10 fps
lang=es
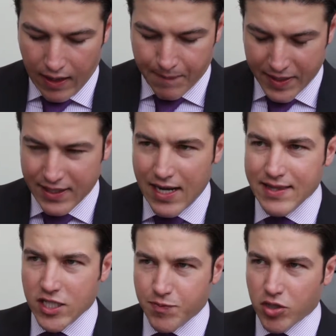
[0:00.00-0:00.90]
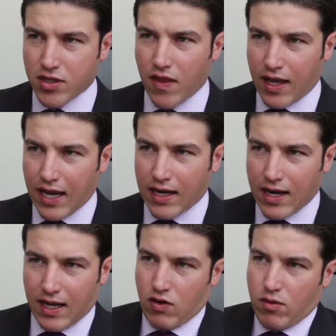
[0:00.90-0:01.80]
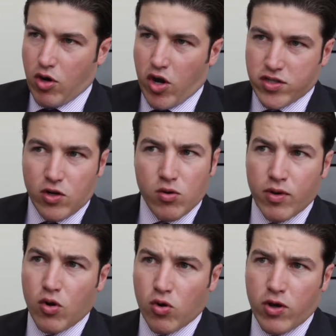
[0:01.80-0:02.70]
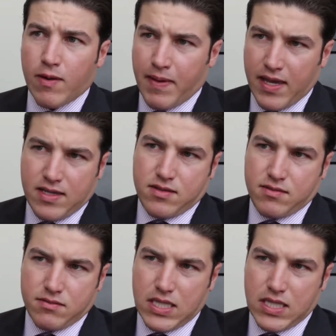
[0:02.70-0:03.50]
aparte del transporte de carga, que Nuevo León es el número uno del país,